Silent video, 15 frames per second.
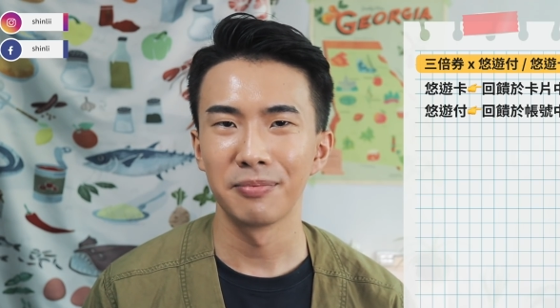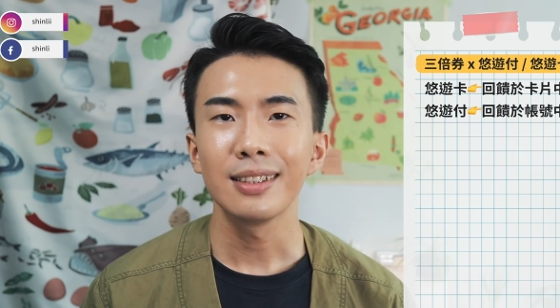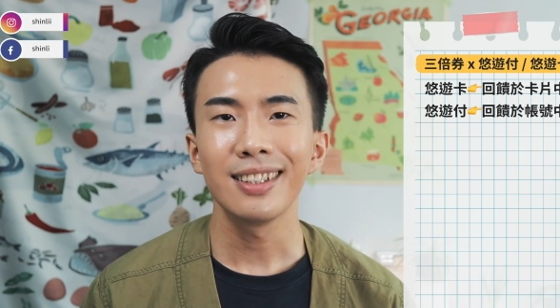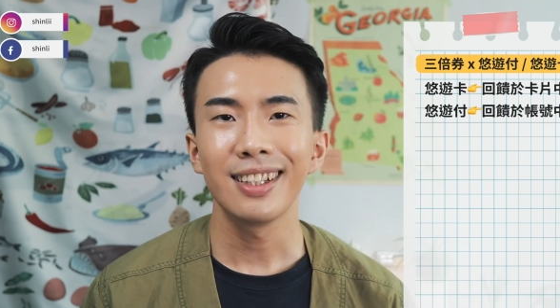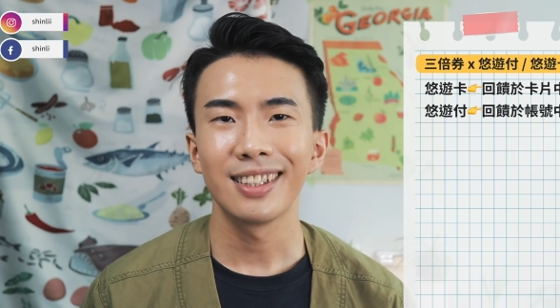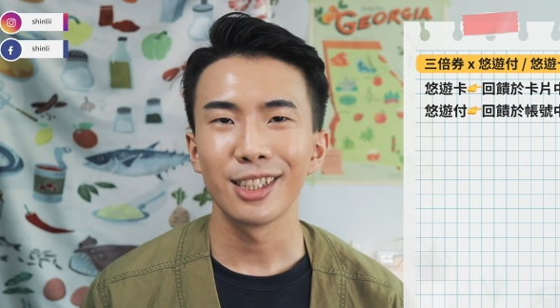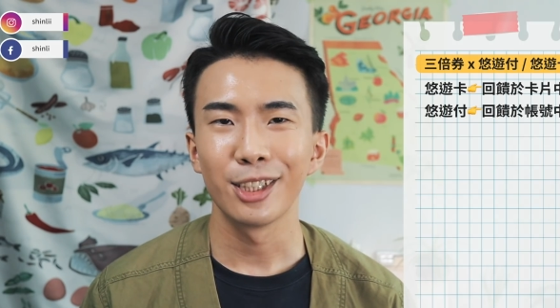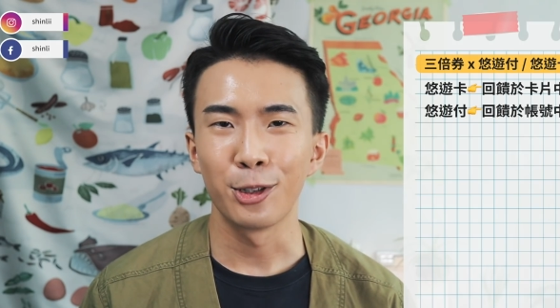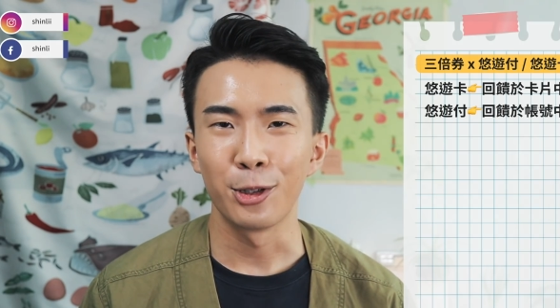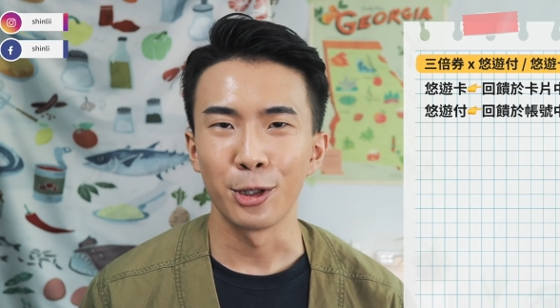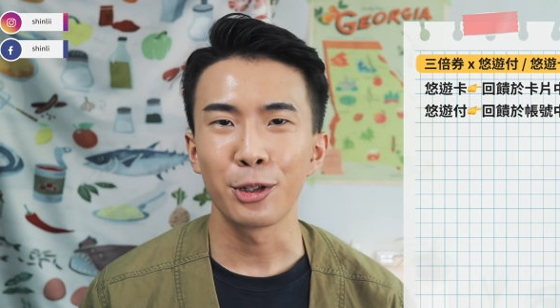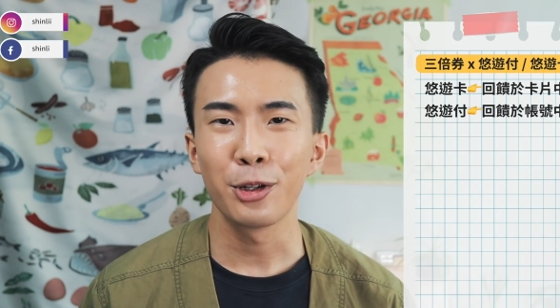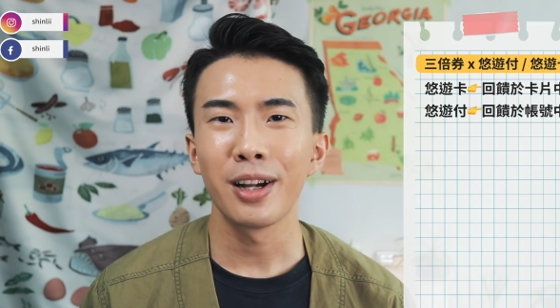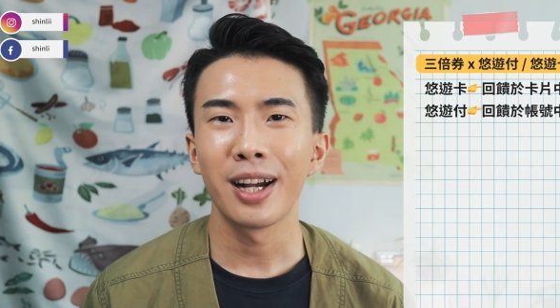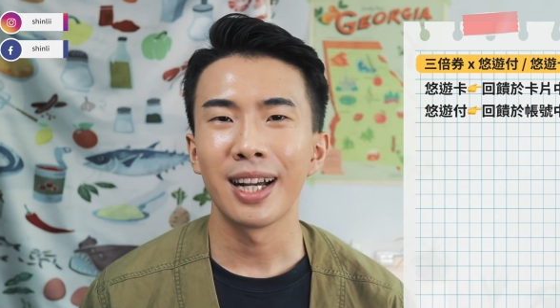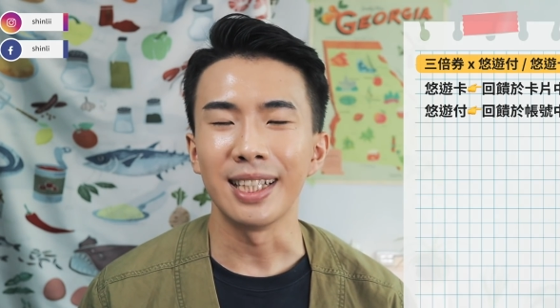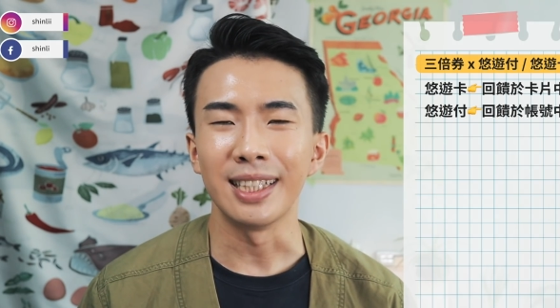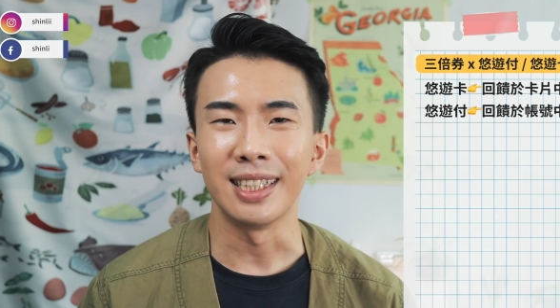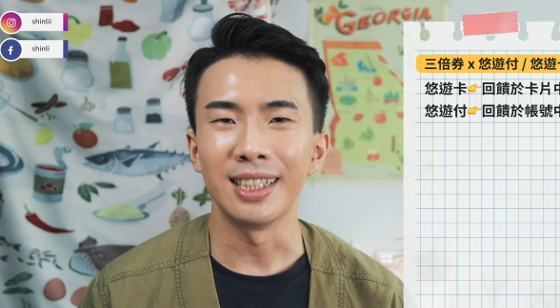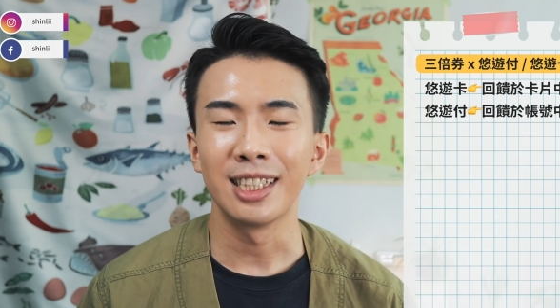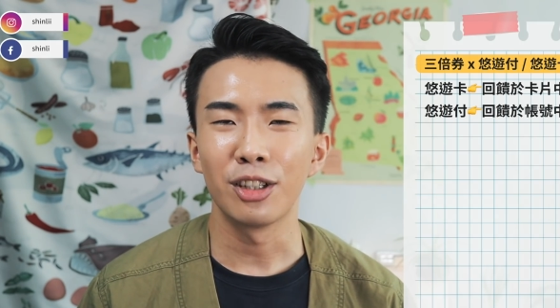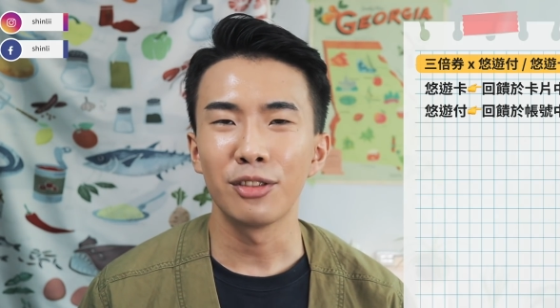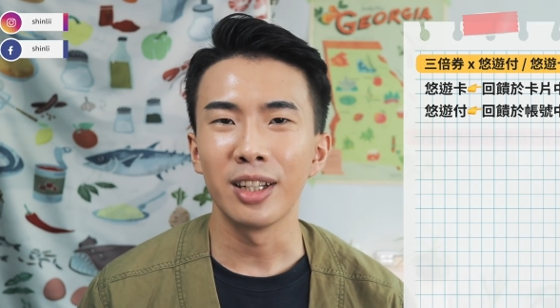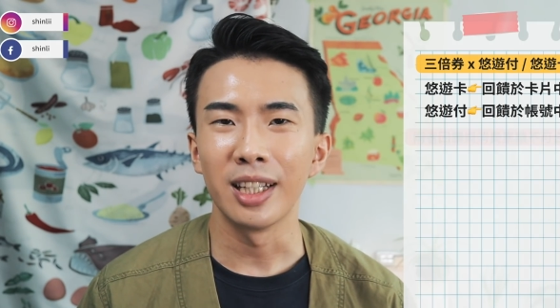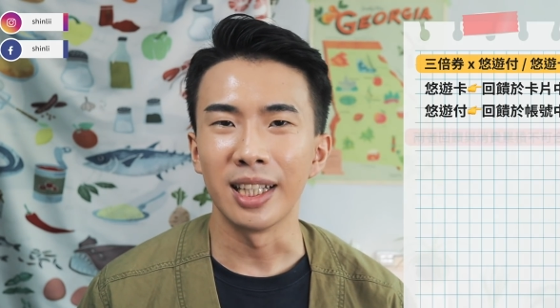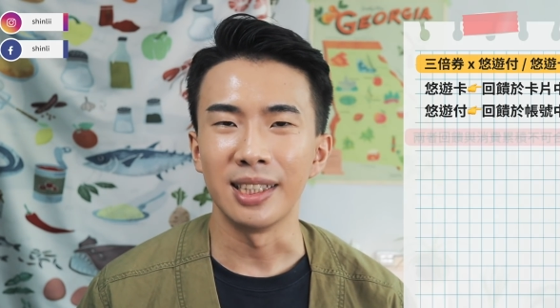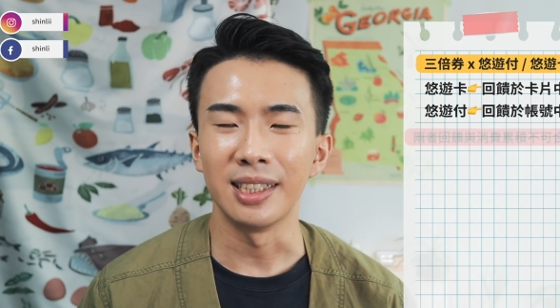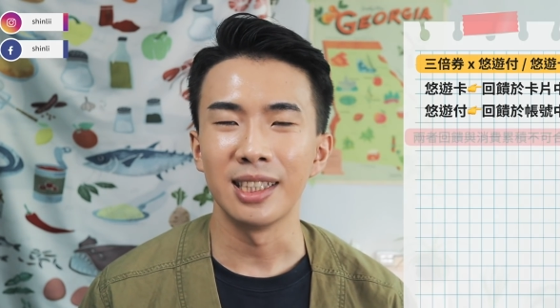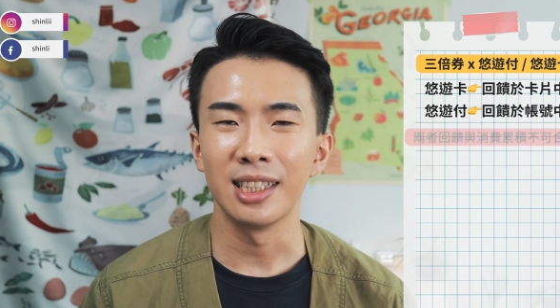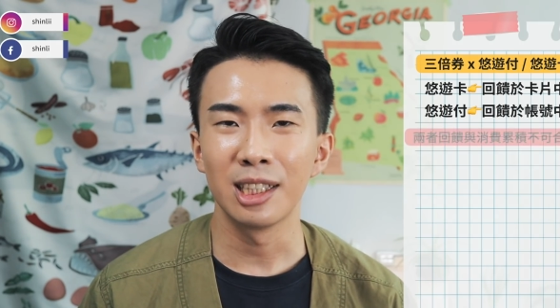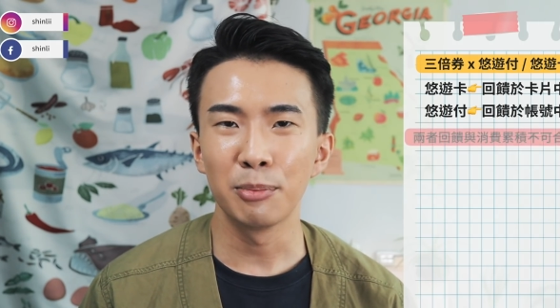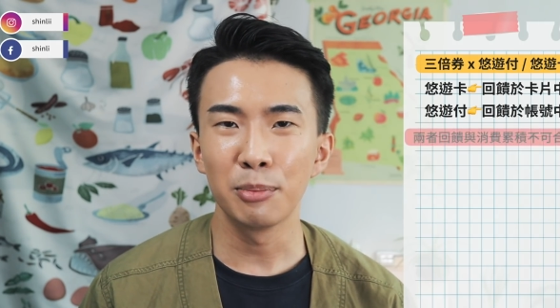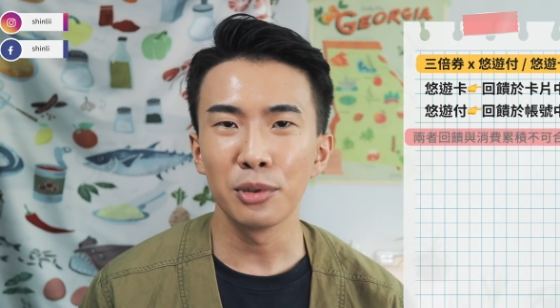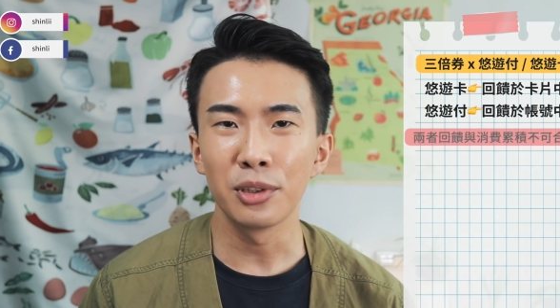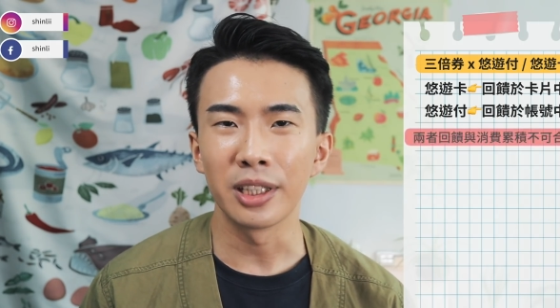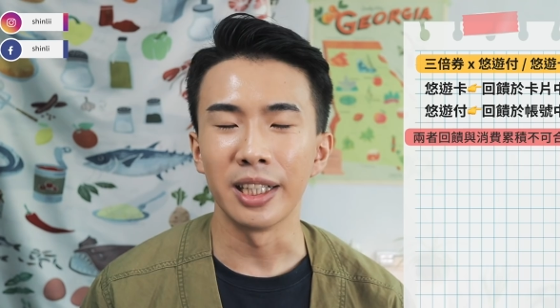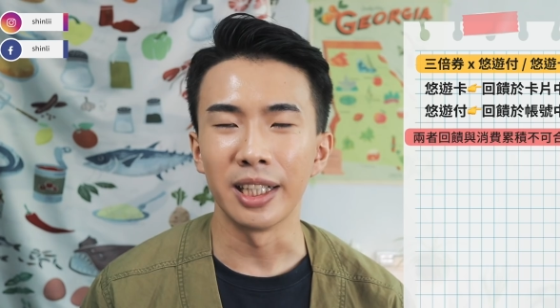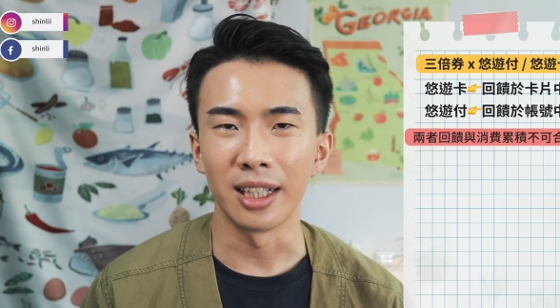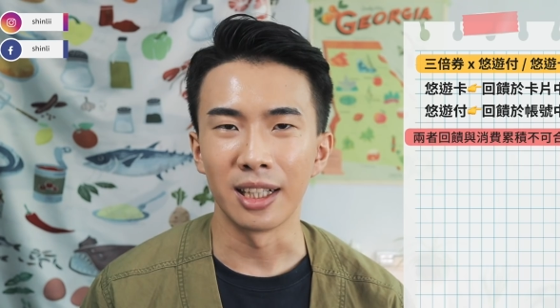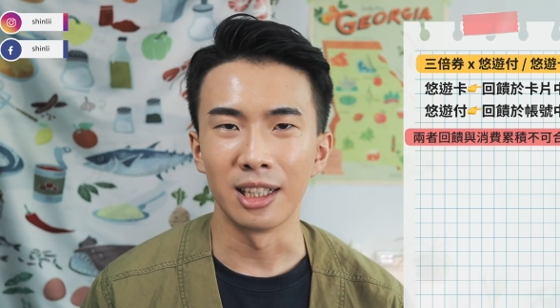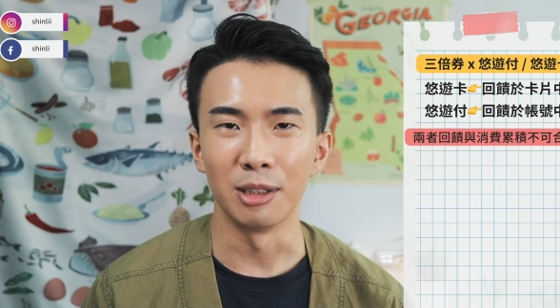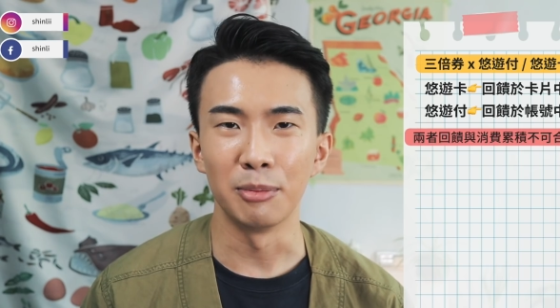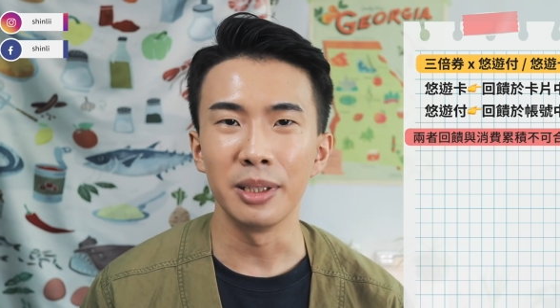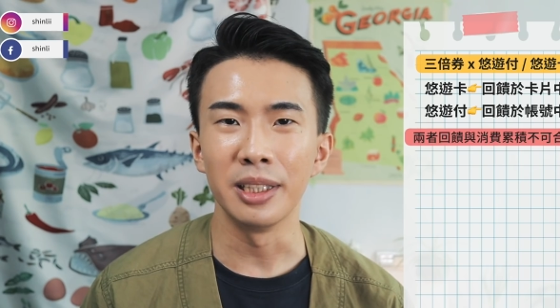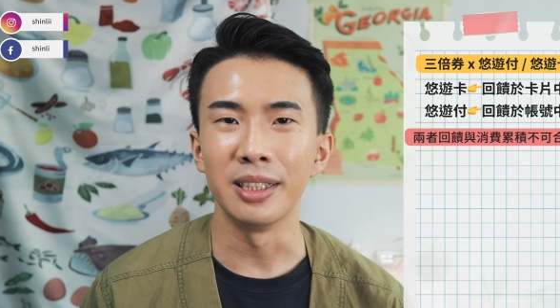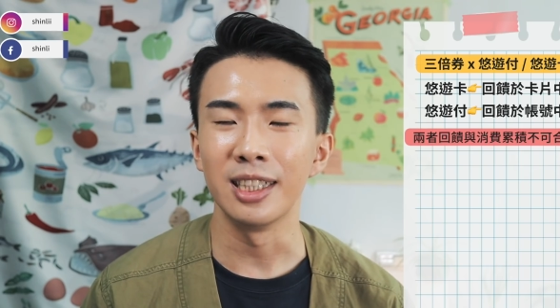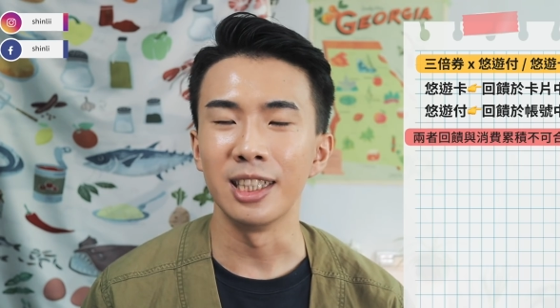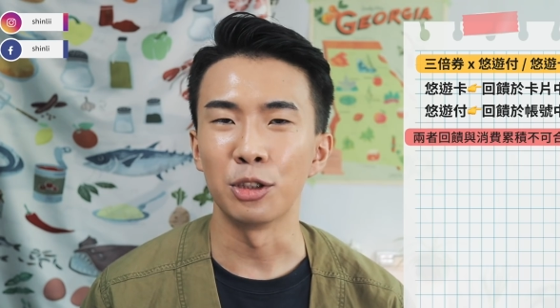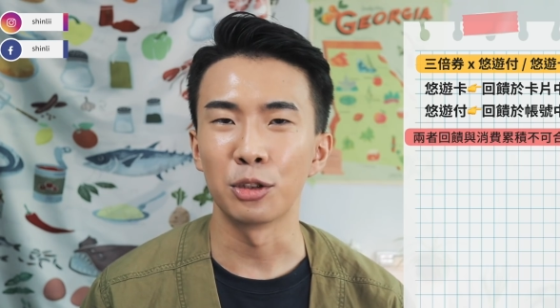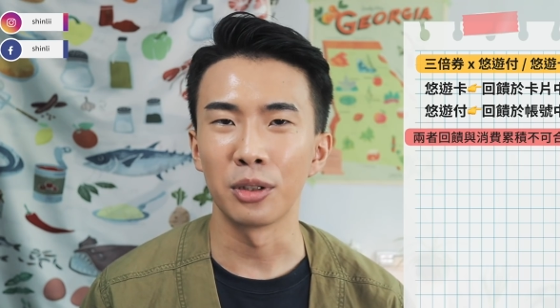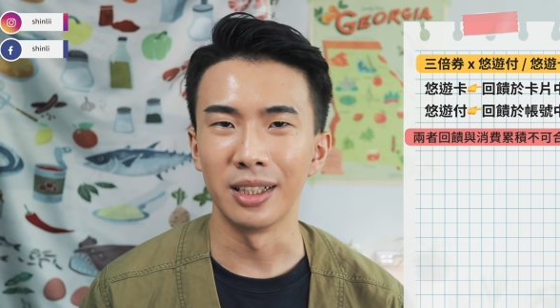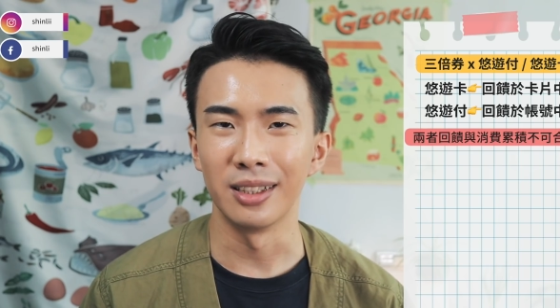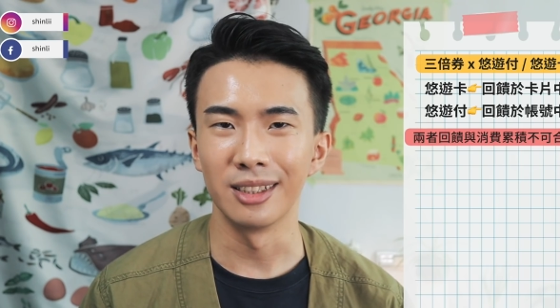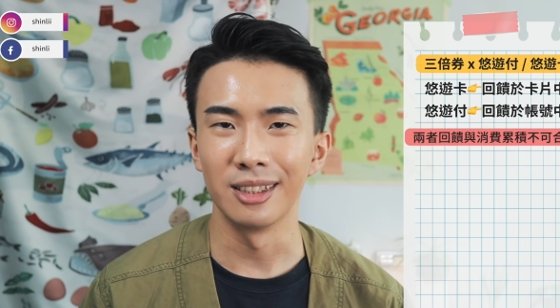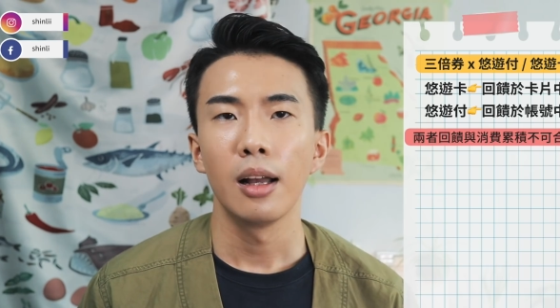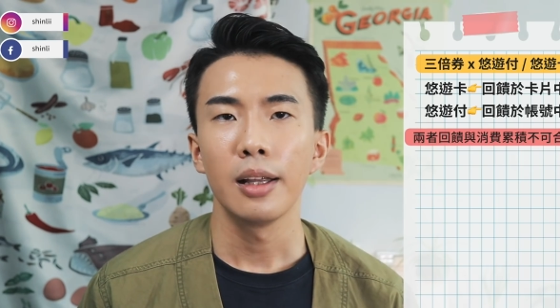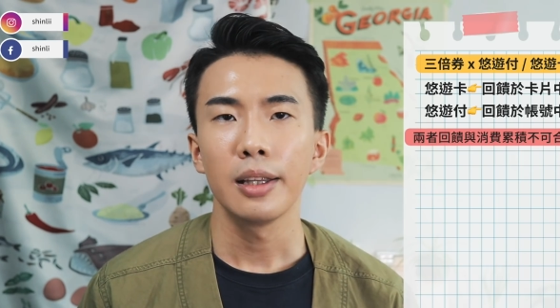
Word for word: 这两者的回馈啊，以及消费累积是不可以合并计算的。